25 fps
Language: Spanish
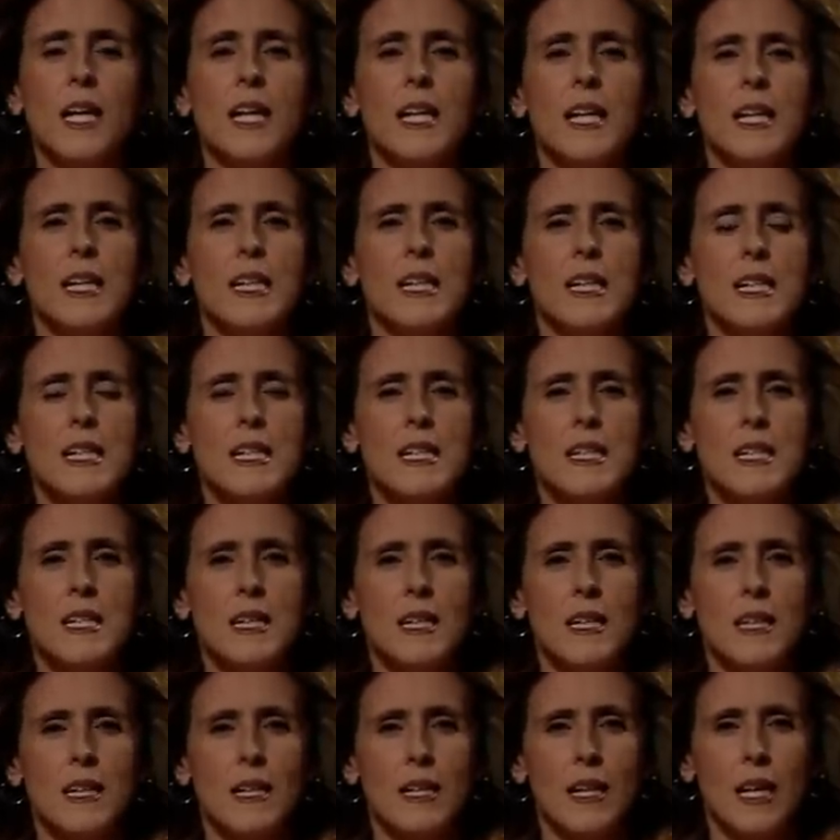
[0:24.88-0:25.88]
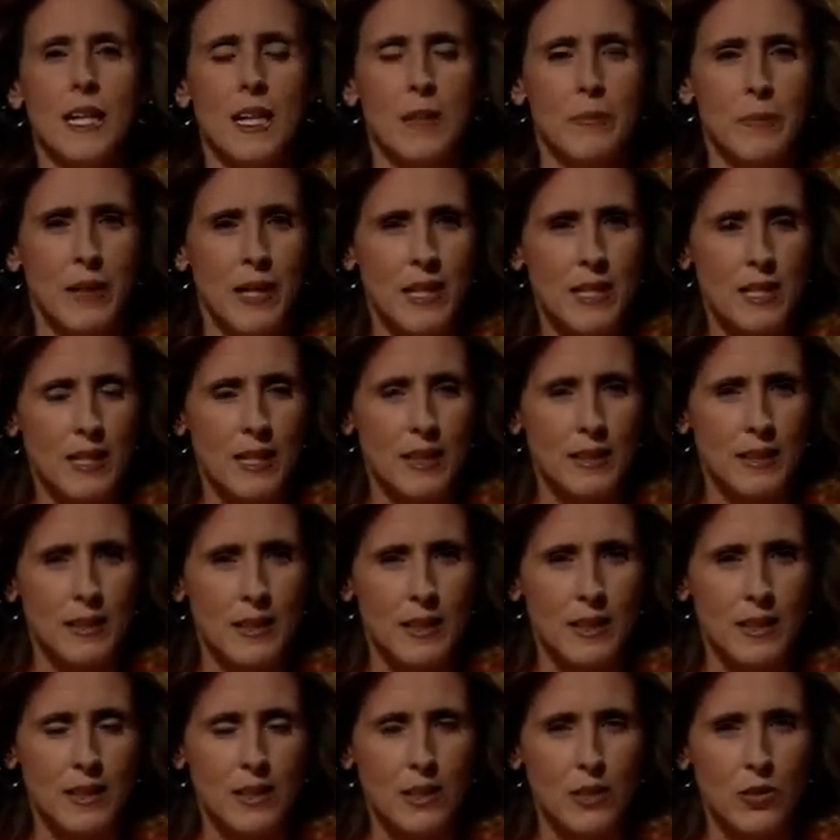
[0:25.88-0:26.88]
Es eh, además
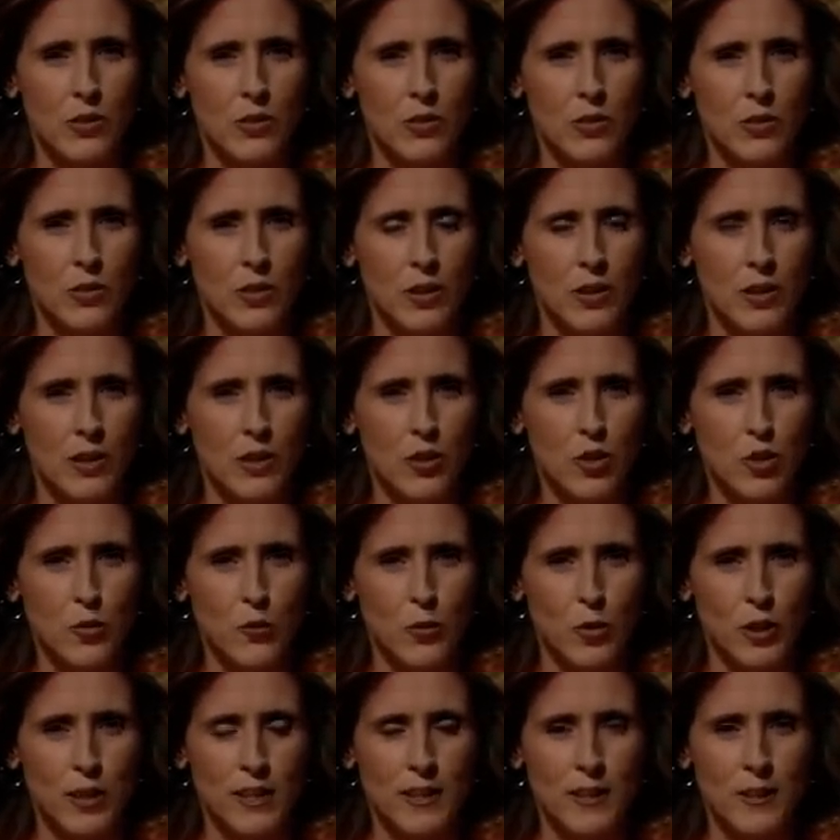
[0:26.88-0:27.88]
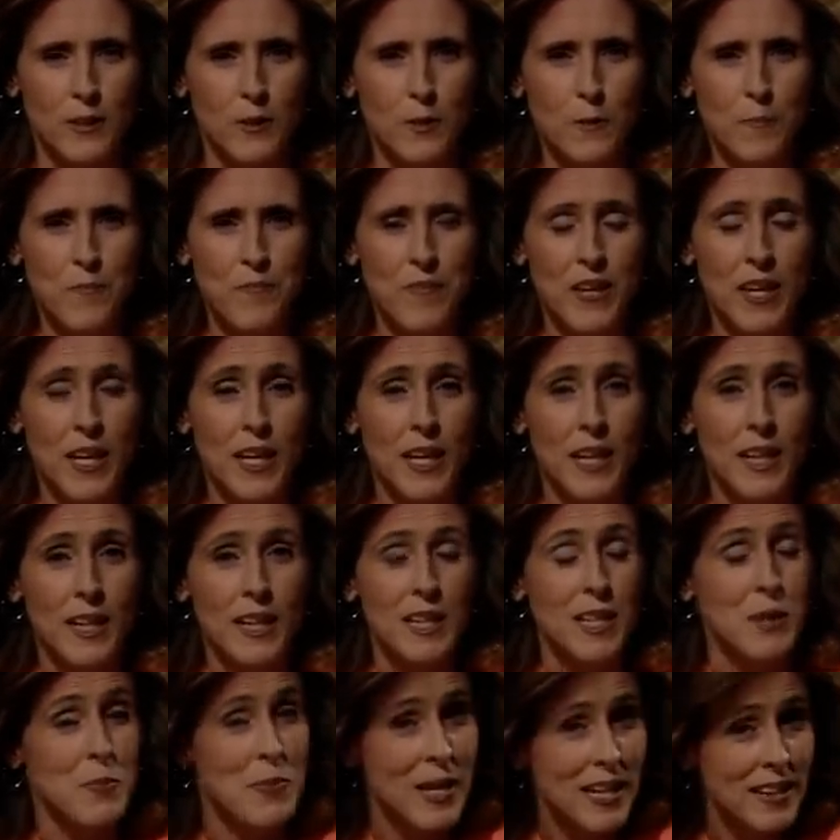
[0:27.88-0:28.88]
catedrático de Derecho Político
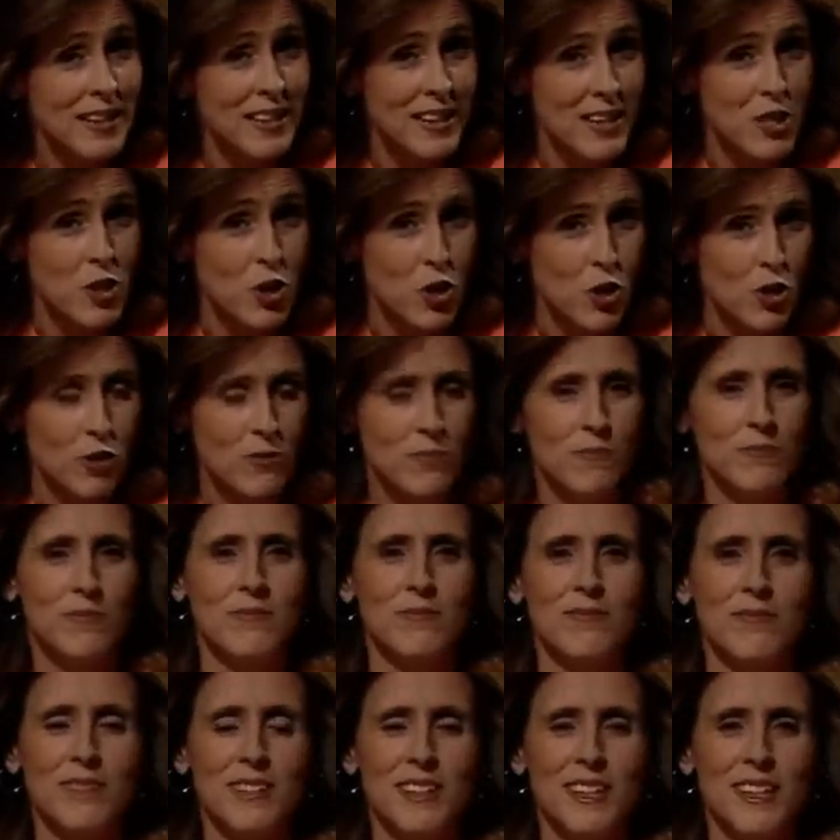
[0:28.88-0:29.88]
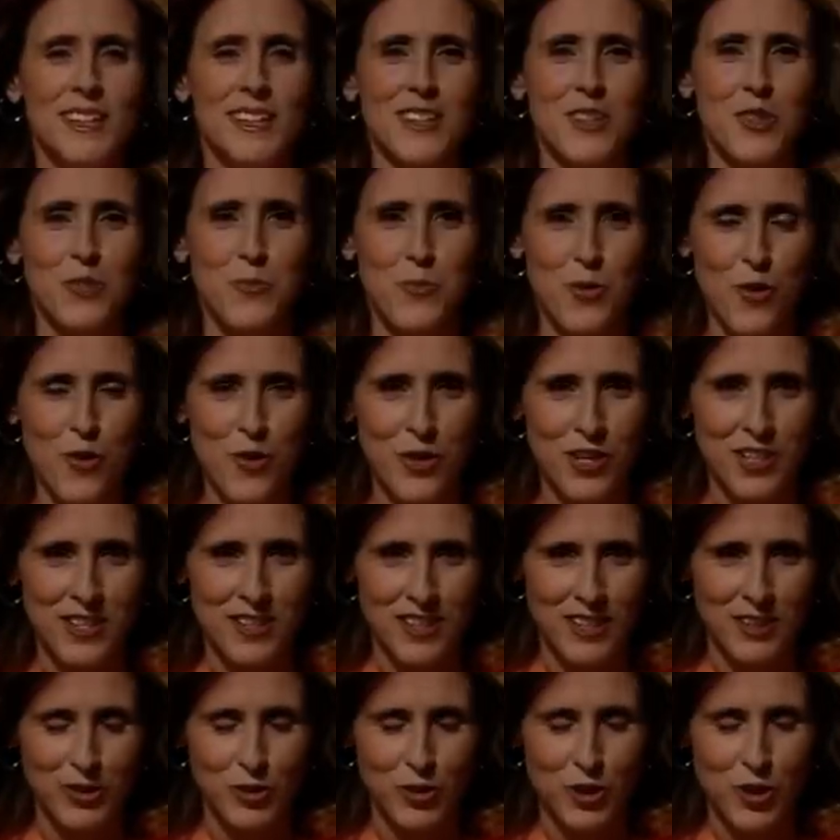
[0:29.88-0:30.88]
y me han dicho que supongo que es
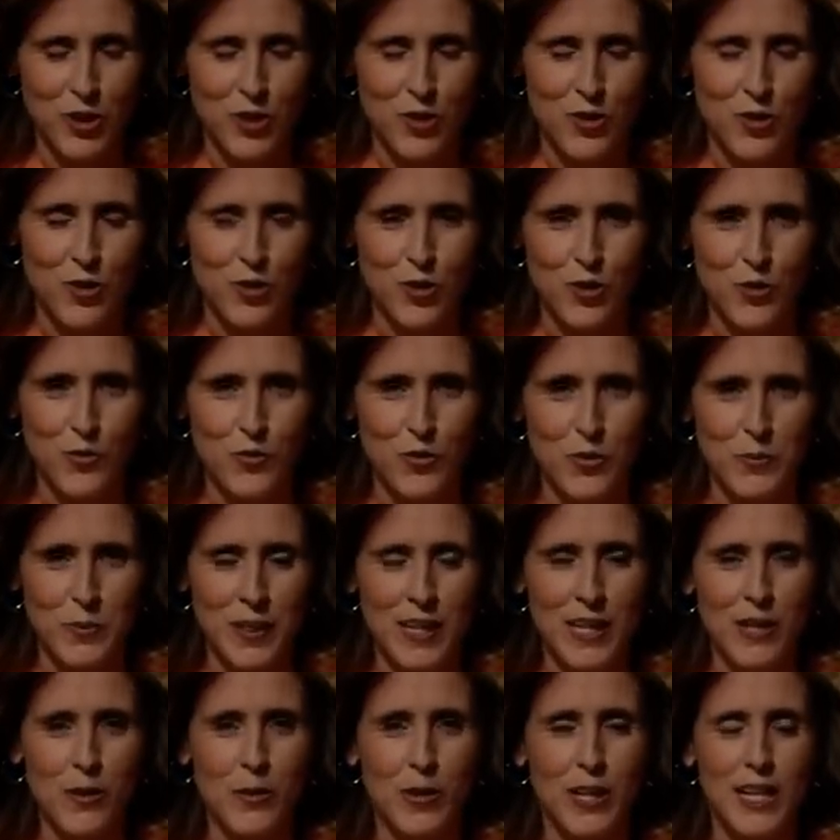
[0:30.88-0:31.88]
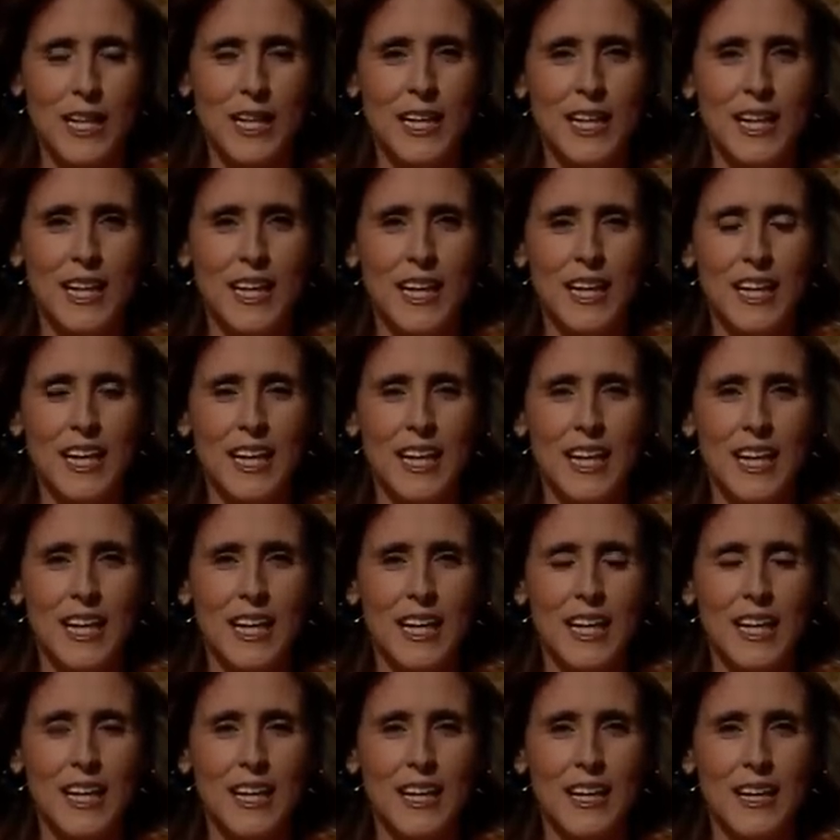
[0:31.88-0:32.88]
cierto y él nos lo confirmará ahora,
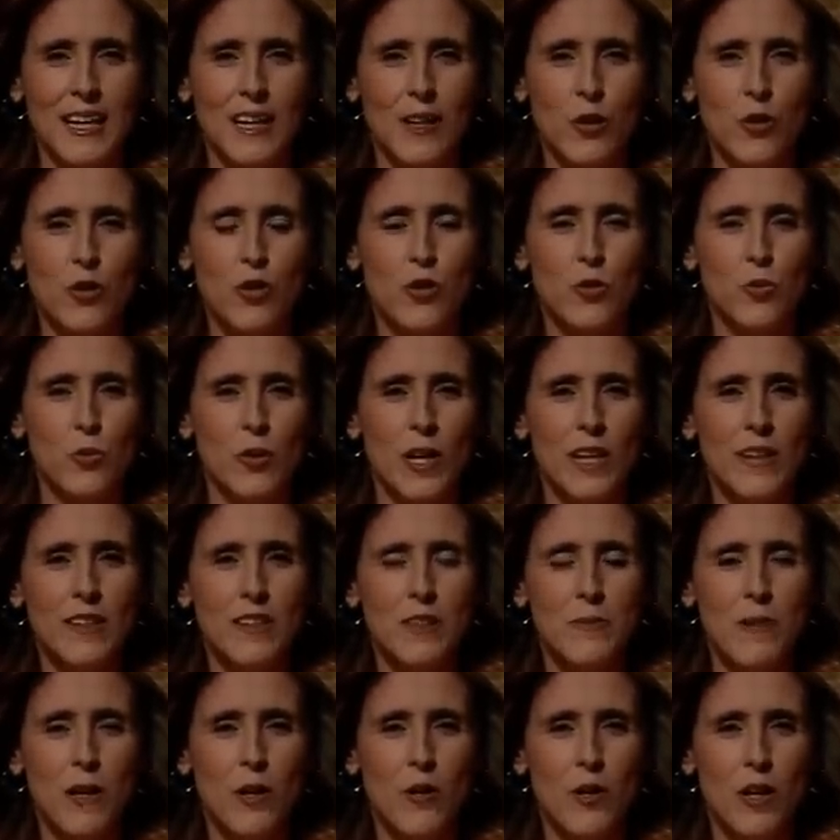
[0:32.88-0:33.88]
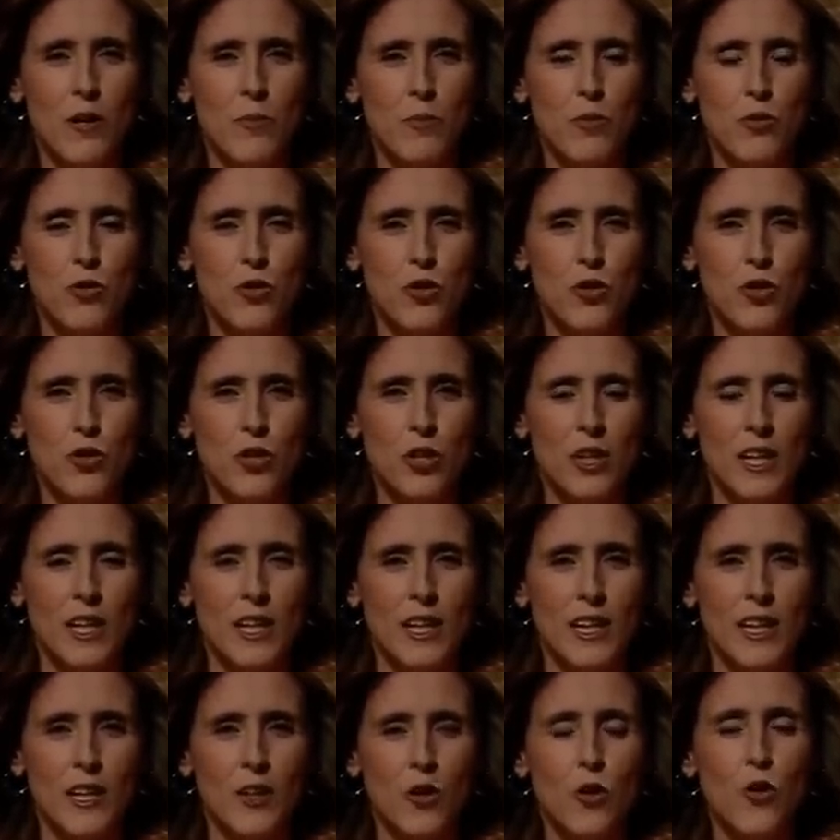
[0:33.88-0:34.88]
que eh, los estudiantes valoran mucho
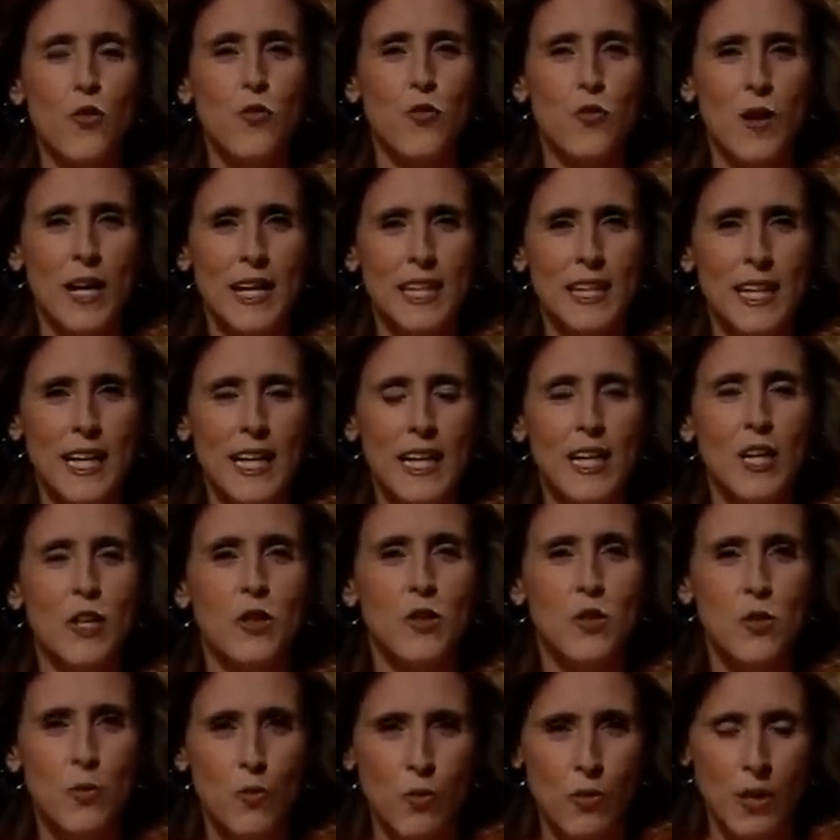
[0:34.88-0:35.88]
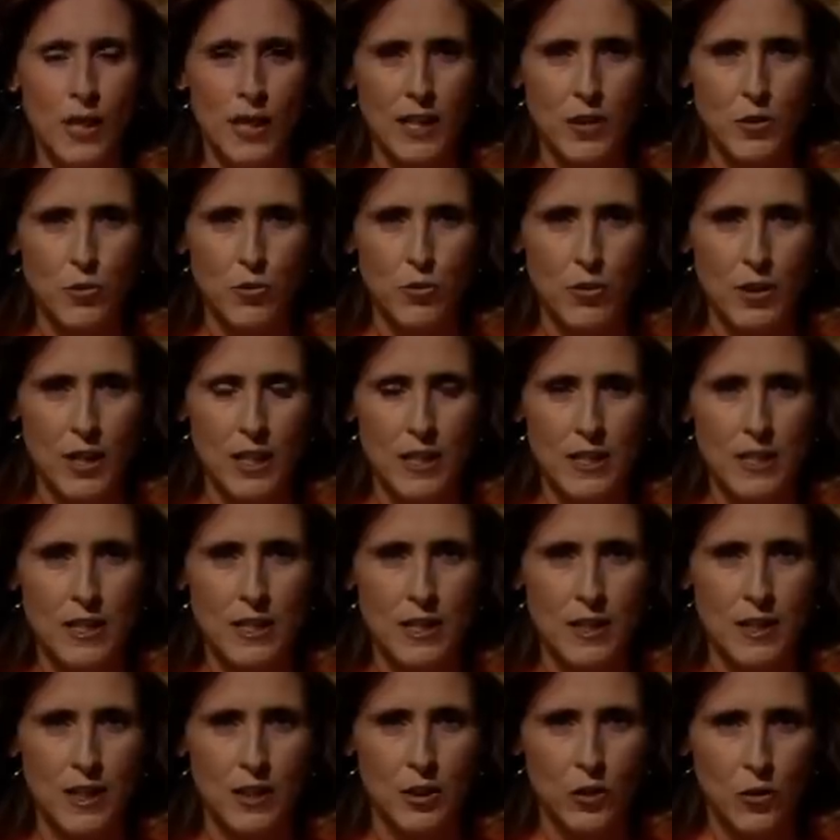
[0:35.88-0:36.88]
que no falla nunca a sus clases,
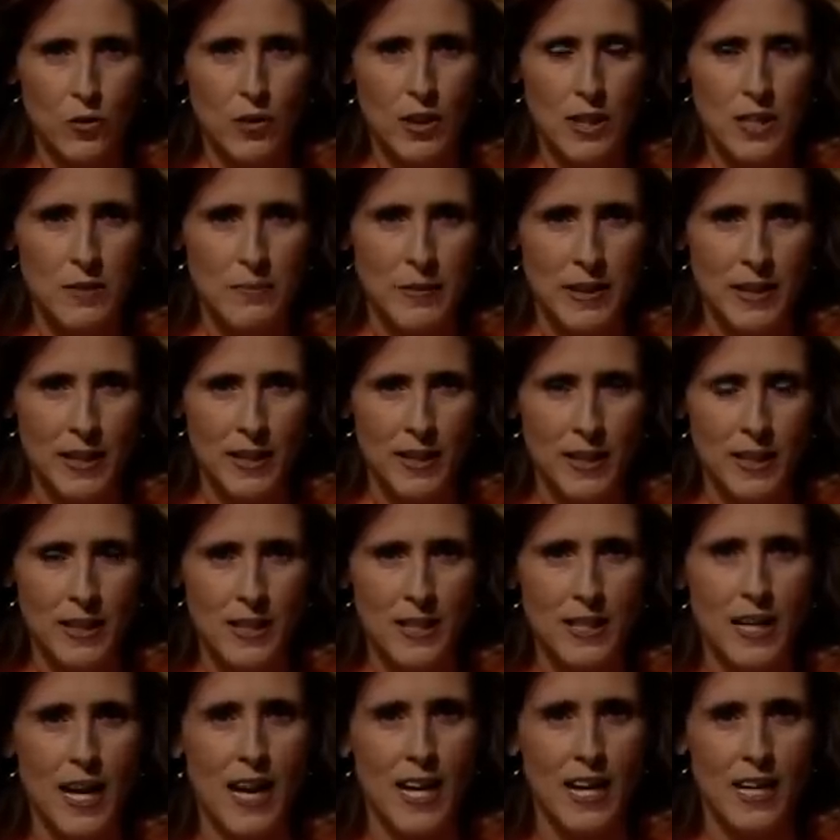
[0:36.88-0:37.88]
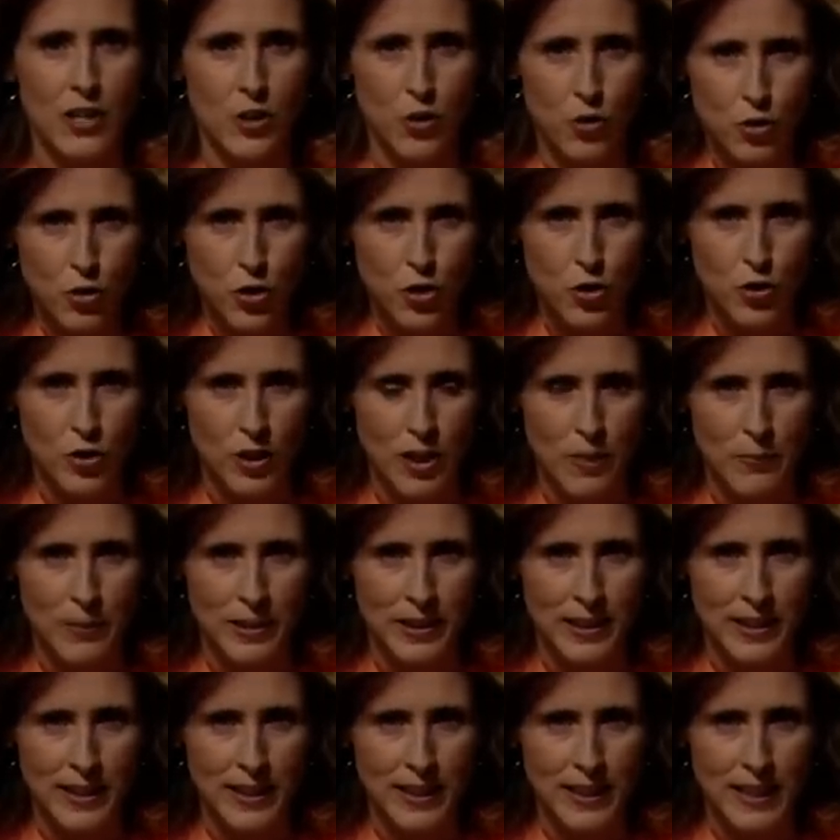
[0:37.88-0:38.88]
que da todas las mañanas a las 8 de la
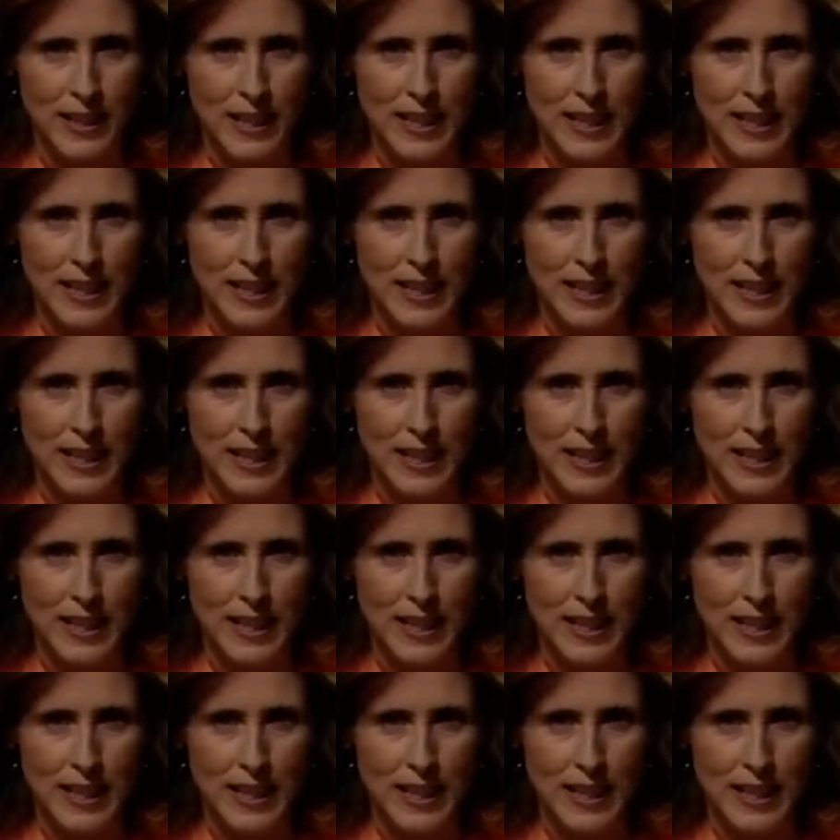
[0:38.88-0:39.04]
mañana